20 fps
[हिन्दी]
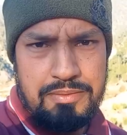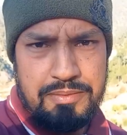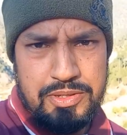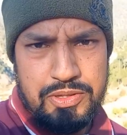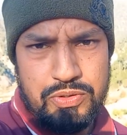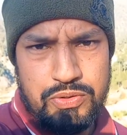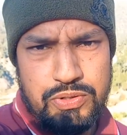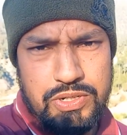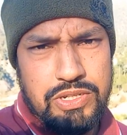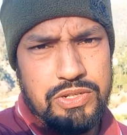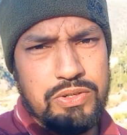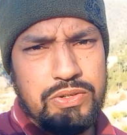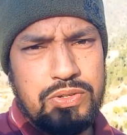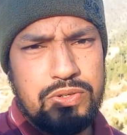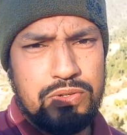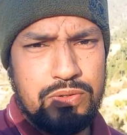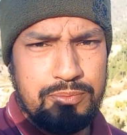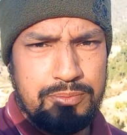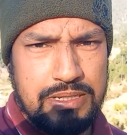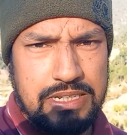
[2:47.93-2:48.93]
मैं थोड़ा और
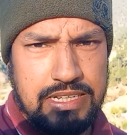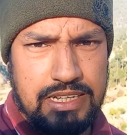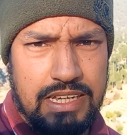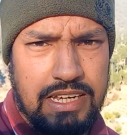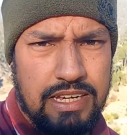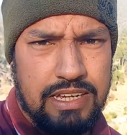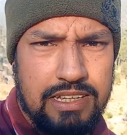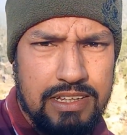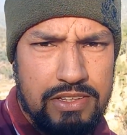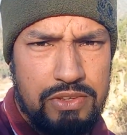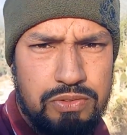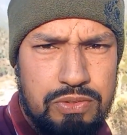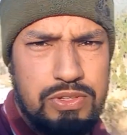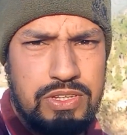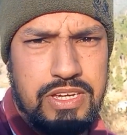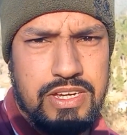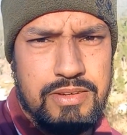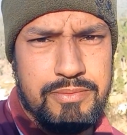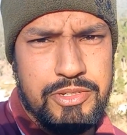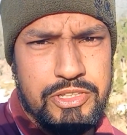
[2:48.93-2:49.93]
ऊपर आया तो
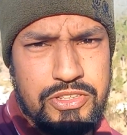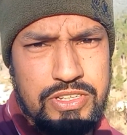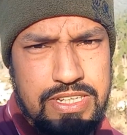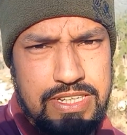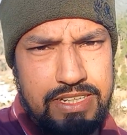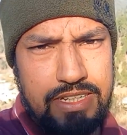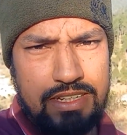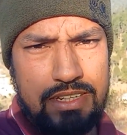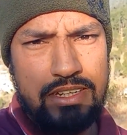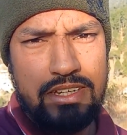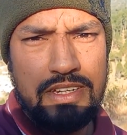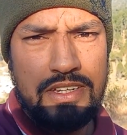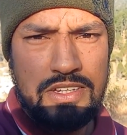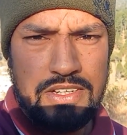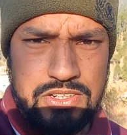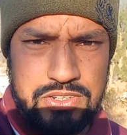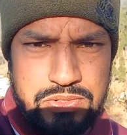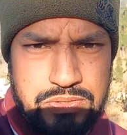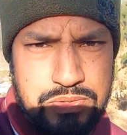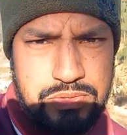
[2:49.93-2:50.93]
यहाँ पे जो है
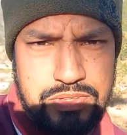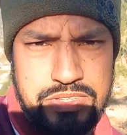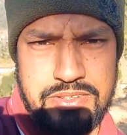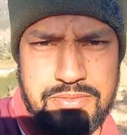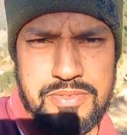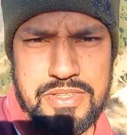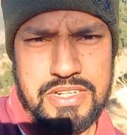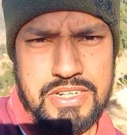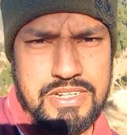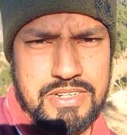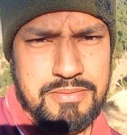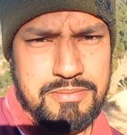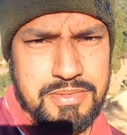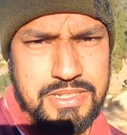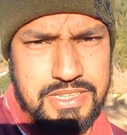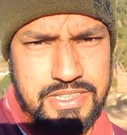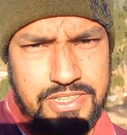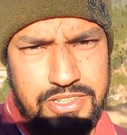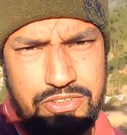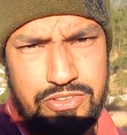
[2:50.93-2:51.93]
हम देवता का
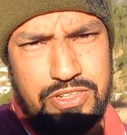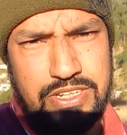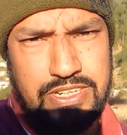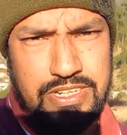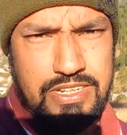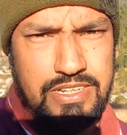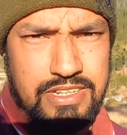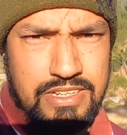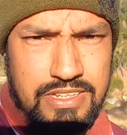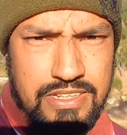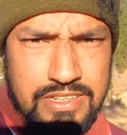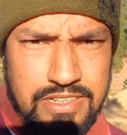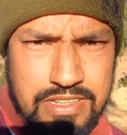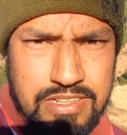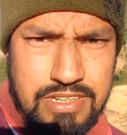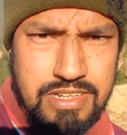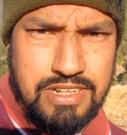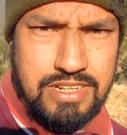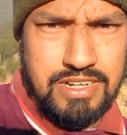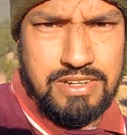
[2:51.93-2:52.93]
मंदिर जो है
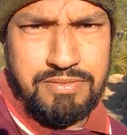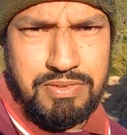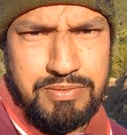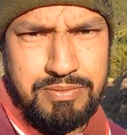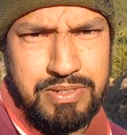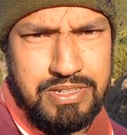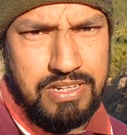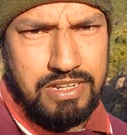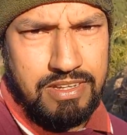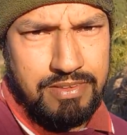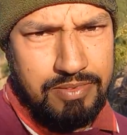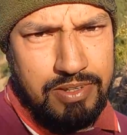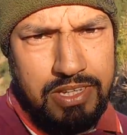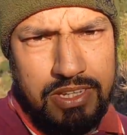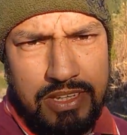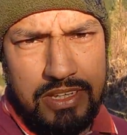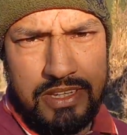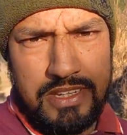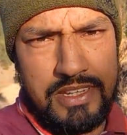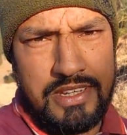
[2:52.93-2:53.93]
काफ़ी बन गया भाई
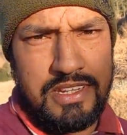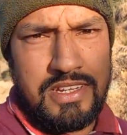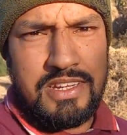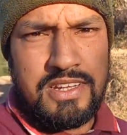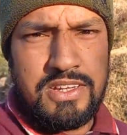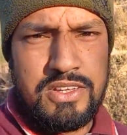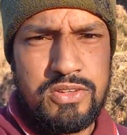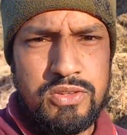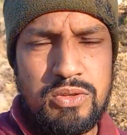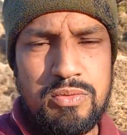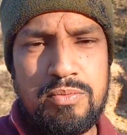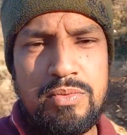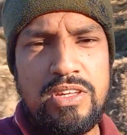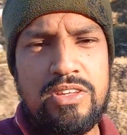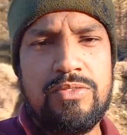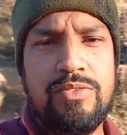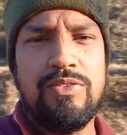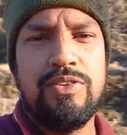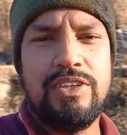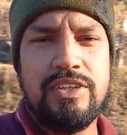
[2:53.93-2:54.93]
तो
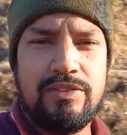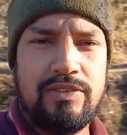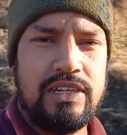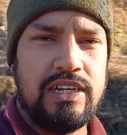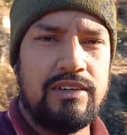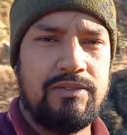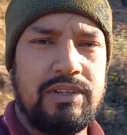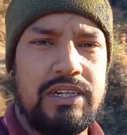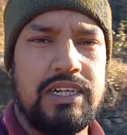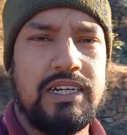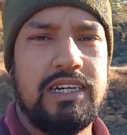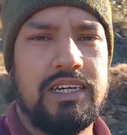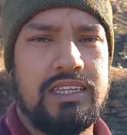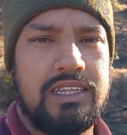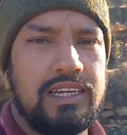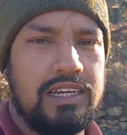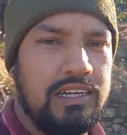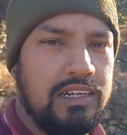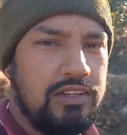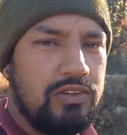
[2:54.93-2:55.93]
बीच में जब यहाँ पे आया
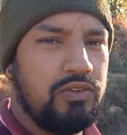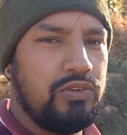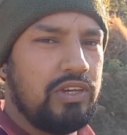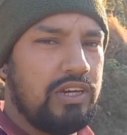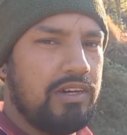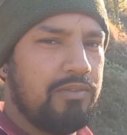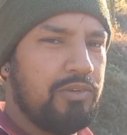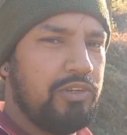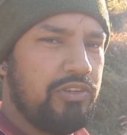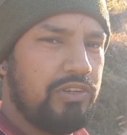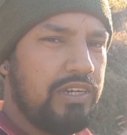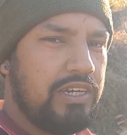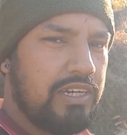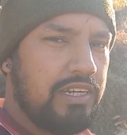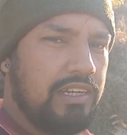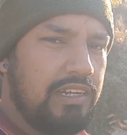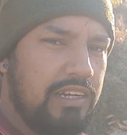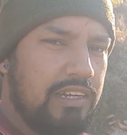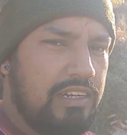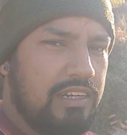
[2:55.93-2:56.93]
था तो यहाँ पे जो है
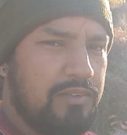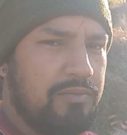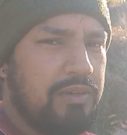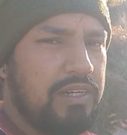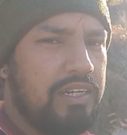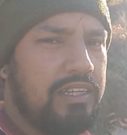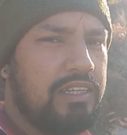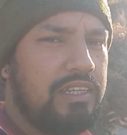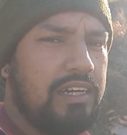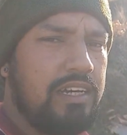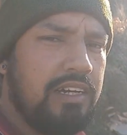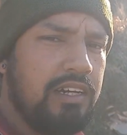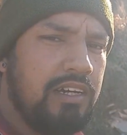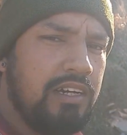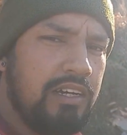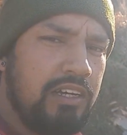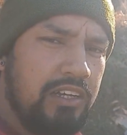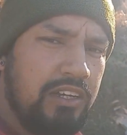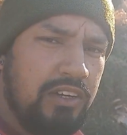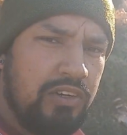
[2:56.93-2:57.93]
लेटर पड़ा था
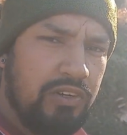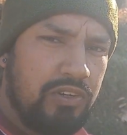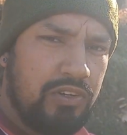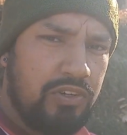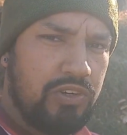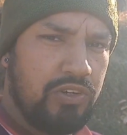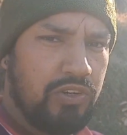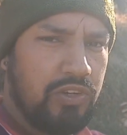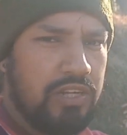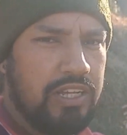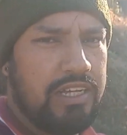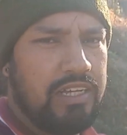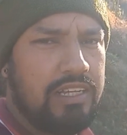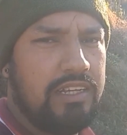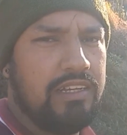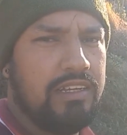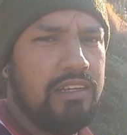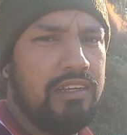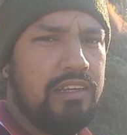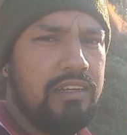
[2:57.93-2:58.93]
और ढोला
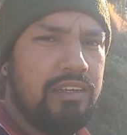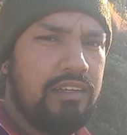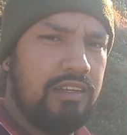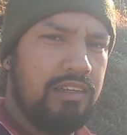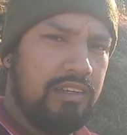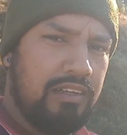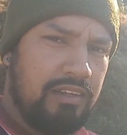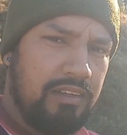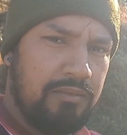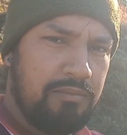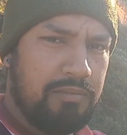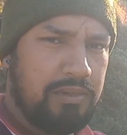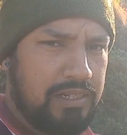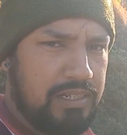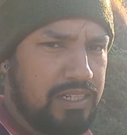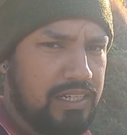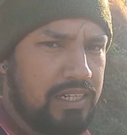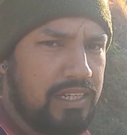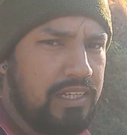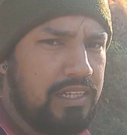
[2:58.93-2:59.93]
पर
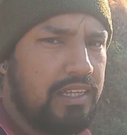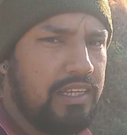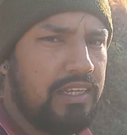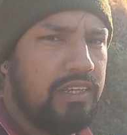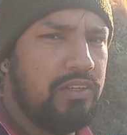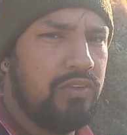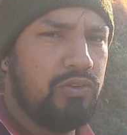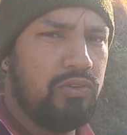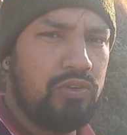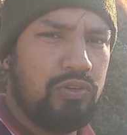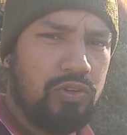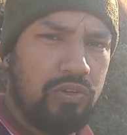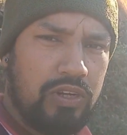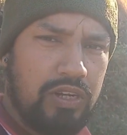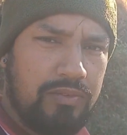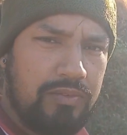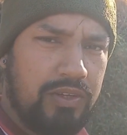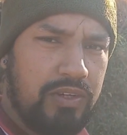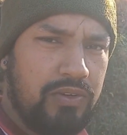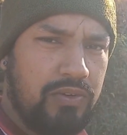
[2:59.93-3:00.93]
रखे थे तो डोला
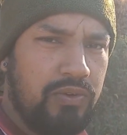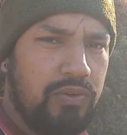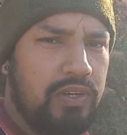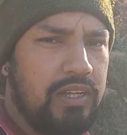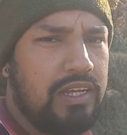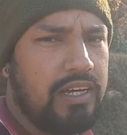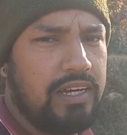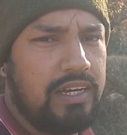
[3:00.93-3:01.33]
भी खुल गया